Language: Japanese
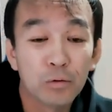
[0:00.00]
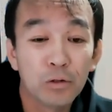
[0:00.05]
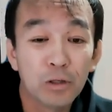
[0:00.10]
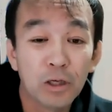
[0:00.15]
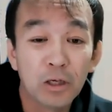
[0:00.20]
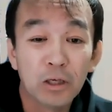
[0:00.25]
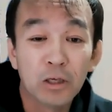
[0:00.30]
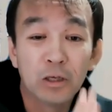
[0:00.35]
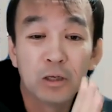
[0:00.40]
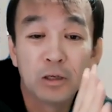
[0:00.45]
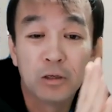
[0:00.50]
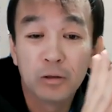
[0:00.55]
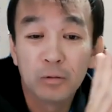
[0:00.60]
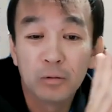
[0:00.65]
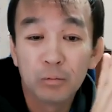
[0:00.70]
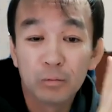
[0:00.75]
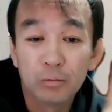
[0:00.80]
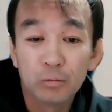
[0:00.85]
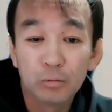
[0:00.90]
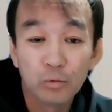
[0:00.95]
で、
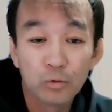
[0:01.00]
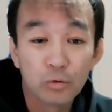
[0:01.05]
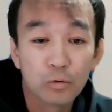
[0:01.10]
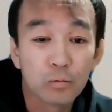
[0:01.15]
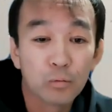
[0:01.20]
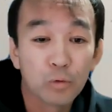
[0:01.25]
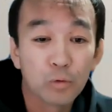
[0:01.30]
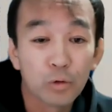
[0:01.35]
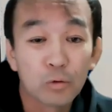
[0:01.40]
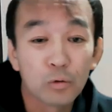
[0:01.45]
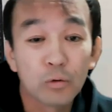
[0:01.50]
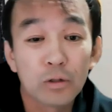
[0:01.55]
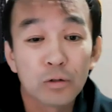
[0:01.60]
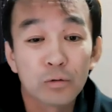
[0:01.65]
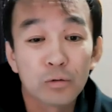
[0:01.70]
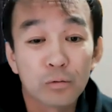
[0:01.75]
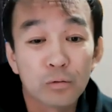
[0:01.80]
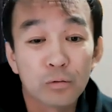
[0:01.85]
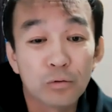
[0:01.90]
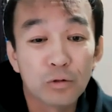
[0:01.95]
もう一個は
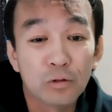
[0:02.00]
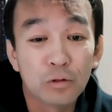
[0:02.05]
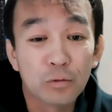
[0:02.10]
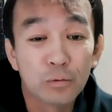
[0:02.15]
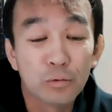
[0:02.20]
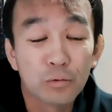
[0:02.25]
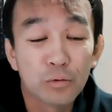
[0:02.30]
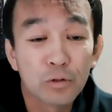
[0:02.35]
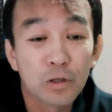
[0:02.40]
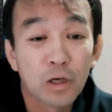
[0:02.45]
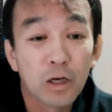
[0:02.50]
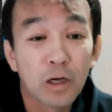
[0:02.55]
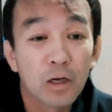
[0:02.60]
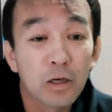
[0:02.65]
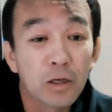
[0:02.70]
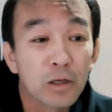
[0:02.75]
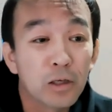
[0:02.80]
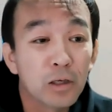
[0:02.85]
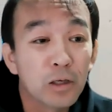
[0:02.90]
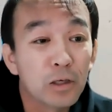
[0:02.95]
その自分
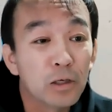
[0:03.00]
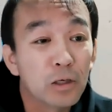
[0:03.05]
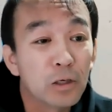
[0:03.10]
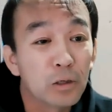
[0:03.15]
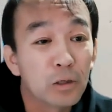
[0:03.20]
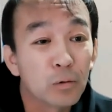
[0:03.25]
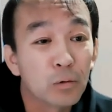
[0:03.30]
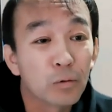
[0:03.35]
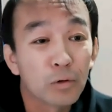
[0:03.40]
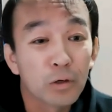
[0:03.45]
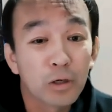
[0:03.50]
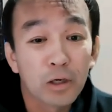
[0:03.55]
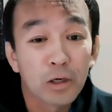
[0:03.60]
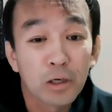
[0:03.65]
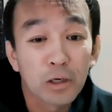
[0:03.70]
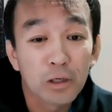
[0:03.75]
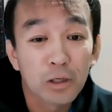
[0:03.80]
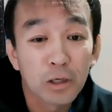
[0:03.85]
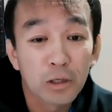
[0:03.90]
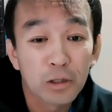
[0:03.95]
が、えー、これか
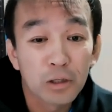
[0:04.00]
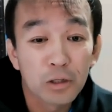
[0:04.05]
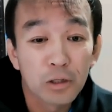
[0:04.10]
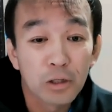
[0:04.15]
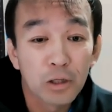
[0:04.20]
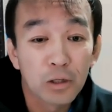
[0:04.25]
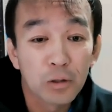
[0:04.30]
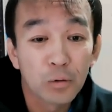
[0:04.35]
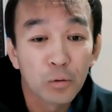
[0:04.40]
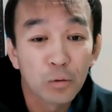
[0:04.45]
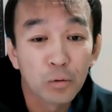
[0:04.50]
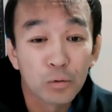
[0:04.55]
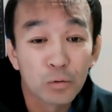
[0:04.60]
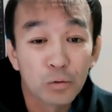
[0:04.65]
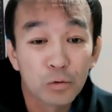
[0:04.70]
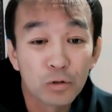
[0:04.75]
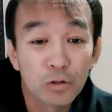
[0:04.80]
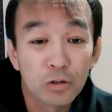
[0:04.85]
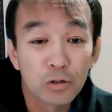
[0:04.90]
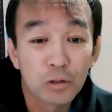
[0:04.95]
らやっていこう
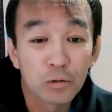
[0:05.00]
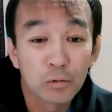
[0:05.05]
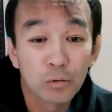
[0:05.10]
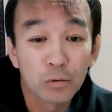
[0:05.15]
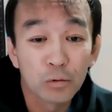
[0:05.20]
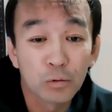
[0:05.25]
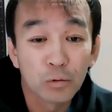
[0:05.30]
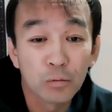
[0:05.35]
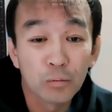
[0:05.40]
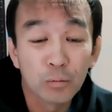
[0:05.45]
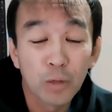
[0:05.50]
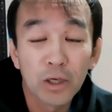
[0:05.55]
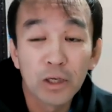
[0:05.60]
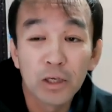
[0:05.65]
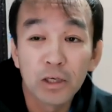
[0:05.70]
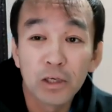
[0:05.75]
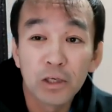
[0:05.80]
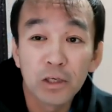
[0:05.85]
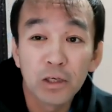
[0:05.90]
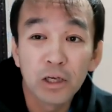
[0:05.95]
としていること、まあ、
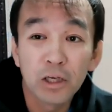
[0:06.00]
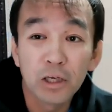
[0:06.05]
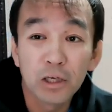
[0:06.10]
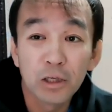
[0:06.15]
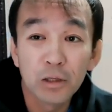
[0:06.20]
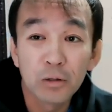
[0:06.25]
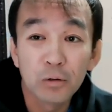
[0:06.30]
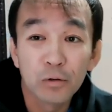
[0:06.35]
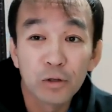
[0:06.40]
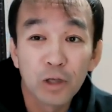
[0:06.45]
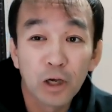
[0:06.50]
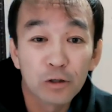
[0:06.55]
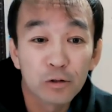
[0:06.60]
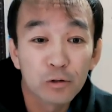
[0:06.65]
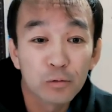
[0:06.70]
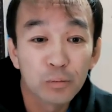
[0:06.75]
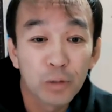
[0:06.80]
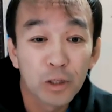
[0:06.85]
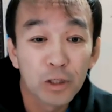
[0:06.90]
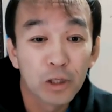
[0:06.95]
えっ、ー、と、や
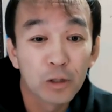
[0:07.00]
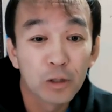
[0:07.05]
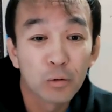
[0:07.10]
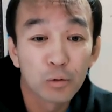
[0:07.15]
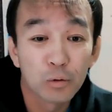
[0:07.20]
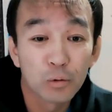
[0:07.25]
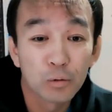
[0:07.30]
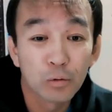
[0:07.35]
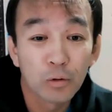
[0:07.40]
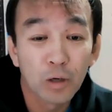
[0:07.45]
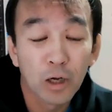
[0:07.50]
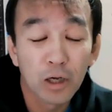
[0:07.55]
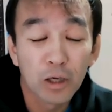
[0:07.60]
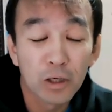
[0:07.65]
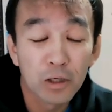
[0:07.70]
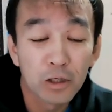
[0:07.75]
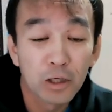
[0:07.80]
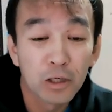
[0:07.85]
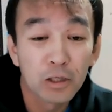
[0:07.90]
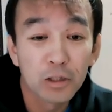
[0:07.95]
るべきこととか、
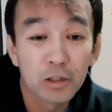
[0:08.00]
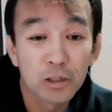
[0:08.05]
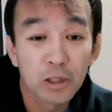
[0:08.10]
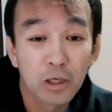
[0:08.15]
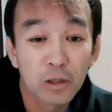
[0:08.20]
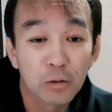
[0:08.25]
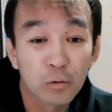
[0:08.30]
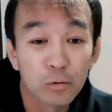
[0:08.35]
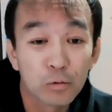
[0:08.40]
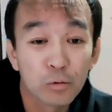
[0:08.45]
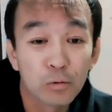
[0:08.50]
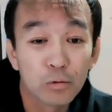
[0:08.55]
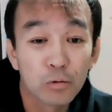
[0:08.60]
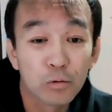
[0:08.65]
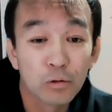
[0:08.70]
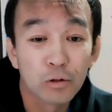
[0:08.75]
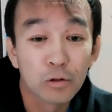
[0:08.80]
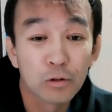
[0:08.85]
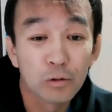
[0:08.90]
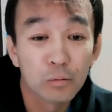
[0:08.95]
やりたいこ
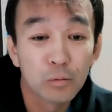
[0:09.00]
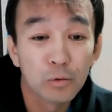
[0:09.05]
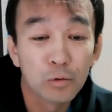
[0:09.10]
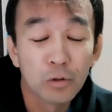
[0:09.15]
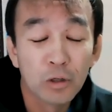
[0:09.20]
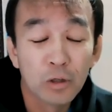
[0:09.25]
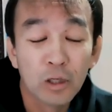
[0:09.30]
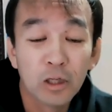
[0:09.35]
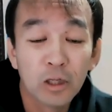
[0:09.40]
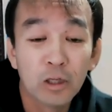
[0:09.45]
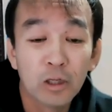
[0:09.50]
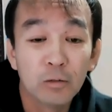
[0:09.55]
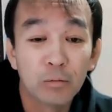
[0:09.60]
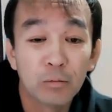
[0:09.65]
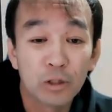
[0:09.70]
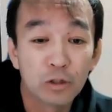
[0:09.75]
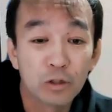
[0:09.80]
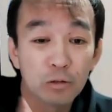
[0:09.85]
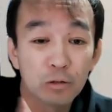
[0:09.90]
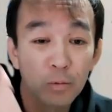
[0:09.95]
とっていうのも、
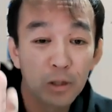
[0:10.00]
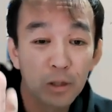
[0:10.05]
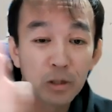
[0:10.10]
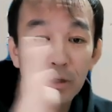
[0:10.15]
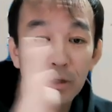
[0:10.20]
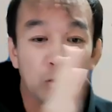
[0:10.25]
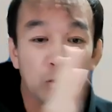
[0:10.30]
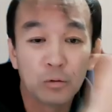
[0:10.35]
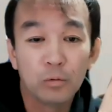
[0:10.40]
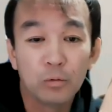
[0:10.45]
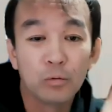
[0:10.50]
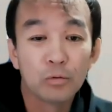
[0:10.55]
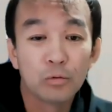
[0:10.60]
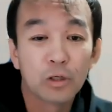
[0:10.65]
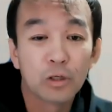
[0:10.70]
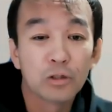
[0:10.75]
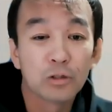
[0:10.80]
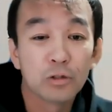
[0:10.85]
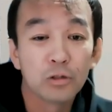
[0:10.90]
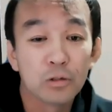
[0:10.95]
まあ、全て同
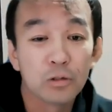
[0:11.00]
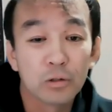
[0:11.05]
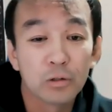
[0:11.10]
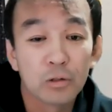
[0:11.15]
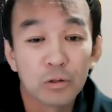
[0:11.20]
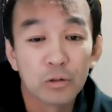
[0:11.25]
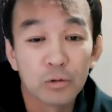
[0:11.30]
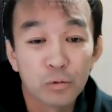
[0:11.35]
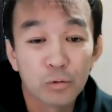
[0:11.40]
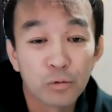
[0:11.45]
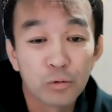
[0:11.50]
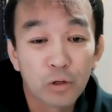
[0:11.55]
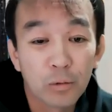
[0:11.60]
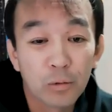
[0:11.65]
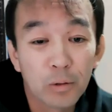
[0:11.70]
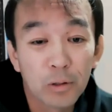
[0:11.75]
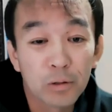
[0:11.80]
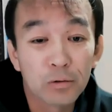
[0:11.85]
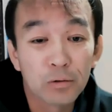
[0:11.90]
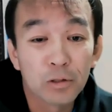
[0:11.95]
じ同
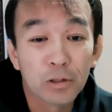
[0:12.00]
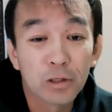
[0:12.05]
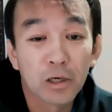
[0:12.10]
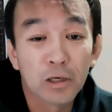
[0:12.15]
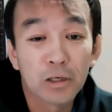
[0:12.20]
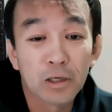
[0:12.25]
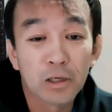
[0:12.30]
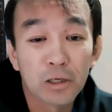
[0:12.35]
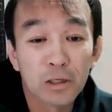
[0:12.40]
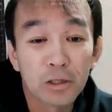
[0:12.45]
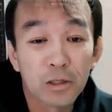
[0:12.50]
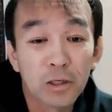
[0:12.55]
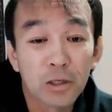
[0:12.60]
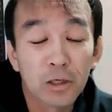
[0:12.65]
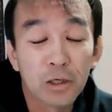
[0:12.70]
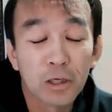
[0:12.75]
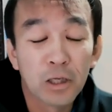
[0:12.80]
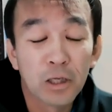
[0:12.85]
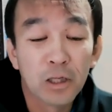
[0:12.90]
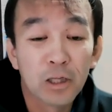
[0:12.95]
レベルに考え
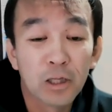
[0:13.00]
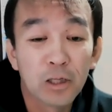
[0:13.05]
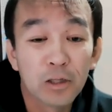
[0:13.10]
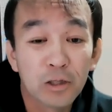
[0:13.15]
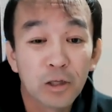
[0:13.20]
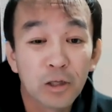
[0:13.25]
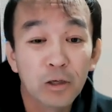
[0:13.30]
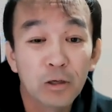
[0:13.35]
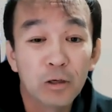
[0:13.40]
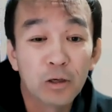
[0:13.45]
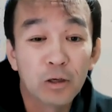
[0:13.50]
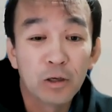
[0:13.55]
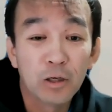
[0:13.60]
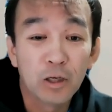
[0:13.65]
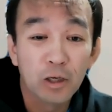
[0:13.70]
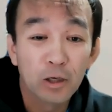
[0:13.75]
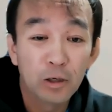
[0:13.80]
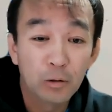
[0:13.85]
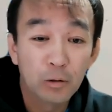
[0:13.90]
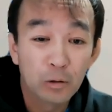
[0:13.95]
て、で、
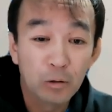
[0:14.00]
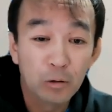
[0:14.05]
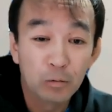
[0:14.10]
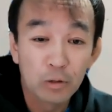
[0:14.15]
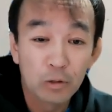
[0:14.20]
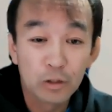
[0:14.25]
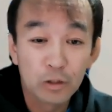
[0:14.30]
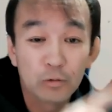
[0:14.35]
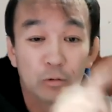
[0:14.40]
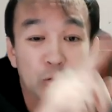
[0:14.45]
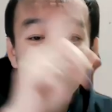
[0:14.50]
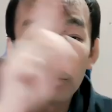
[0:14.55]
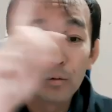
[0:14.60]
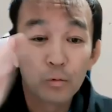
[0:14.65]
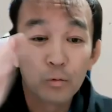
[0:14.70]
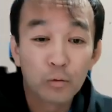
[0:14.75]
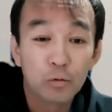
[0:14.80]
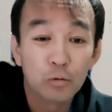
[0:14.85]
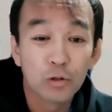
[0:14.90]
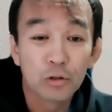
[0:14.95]
えー、私は
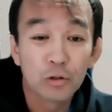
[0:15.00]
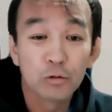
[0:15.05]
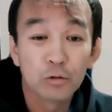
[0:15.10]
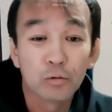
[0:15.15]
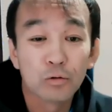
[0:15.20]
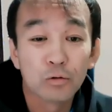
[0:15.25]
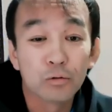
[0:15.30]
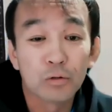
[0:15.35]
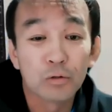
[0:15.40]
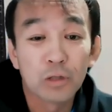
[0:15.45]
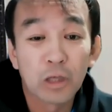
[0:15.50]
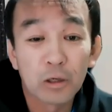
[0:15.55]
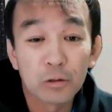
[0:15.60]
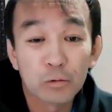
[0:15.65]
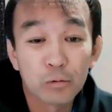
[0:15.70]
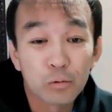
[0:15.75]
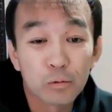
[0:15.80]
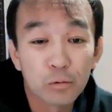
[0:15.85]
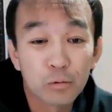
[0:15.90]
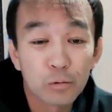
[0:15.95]
こう、一つのや
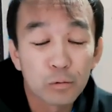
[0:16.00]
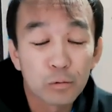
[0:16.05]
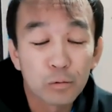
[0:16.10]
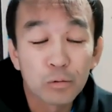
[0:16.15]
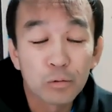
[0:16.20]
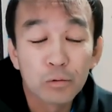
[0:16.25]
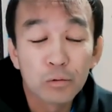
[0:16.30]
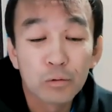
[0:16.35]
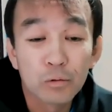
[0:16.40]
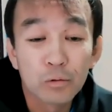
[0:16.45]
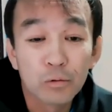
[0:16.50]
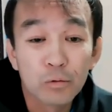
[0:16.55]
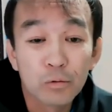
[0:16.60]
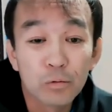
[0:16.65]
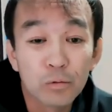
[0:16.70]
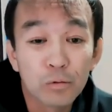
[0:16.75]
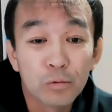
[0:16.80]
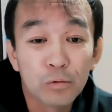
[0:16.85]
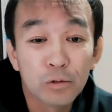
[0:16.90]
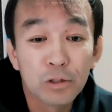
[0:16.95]
ることという
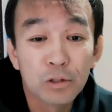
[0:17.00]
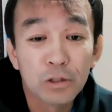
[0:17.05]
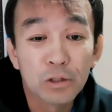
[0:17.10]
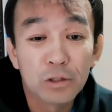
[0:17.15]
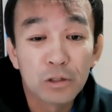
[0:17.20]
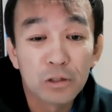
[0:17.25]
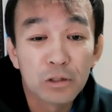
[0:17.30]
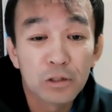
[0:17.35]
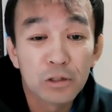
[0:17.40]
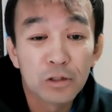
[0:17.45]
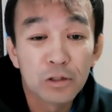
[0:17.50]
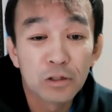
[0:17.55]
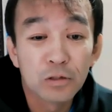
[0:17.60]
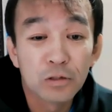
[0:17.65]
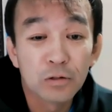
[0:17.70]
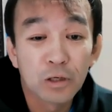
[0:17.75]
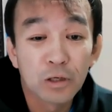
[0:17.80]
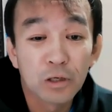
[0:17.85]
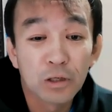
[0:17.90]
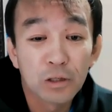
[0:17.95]
ふうに位
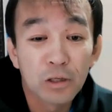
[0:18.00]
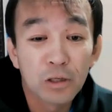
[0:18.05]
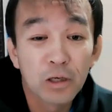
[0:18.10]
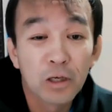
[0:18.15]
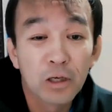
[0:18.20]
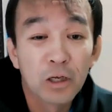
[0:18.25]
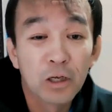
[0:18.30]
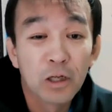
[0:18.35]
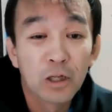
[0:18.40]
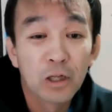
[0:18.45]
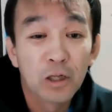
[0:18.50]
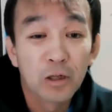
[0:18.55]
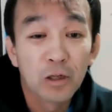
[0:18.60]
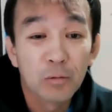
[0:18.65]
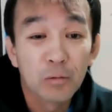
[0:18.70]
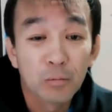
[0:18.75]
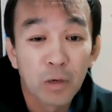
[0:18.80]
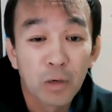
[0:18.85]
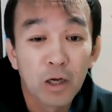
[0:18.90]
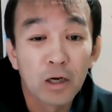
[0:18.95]
置づけて、
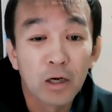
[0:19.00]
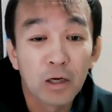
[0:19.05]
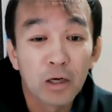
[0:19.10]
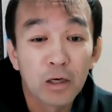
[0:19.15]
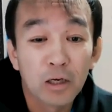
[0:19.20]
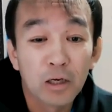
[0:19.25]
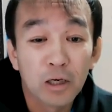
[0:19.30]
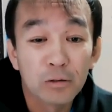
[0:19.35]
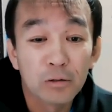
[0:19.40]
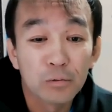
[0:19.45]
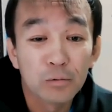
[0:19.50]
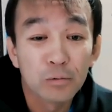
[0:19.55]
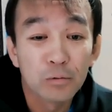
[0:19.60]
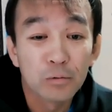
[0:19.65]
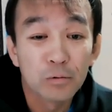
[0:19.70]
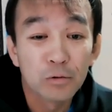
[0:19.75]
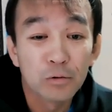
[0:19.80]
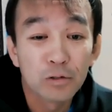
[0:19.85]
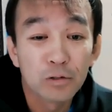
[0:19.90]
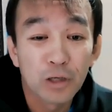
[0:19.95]
まあ、あ
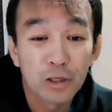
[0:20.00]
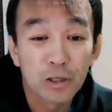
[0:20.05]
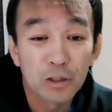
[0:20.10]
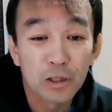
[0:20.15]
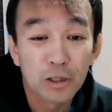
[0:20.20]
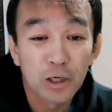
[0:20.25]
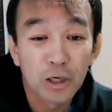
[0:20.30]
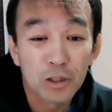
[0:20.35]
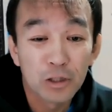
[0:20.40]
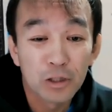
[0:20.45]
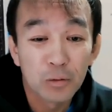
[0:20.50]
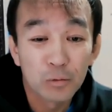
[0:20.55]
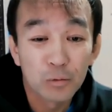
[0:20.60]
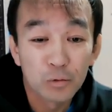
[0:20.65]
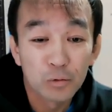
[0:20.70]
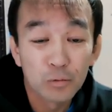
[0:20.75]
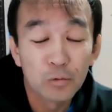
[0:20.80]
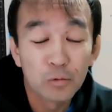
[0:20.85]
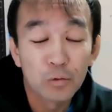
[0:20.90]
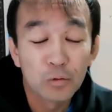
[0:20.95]
の、先に入った
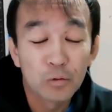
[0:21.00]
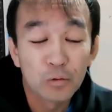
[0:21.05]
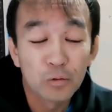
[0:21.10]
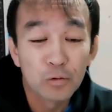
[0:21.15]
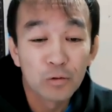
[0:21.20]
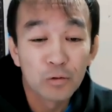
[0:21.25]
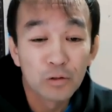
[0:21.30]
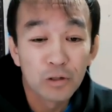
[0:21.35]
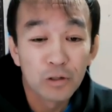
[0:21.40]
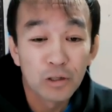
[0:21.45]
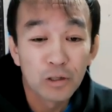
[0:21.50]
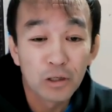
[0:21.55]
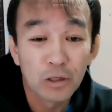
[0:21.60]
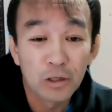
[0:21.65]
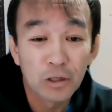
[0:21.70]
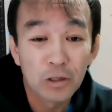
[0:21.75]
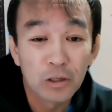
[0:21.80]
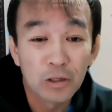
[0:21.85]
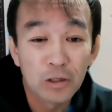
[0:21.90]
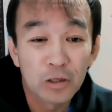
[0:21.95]
ものを、
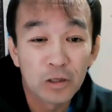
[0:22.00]
えー、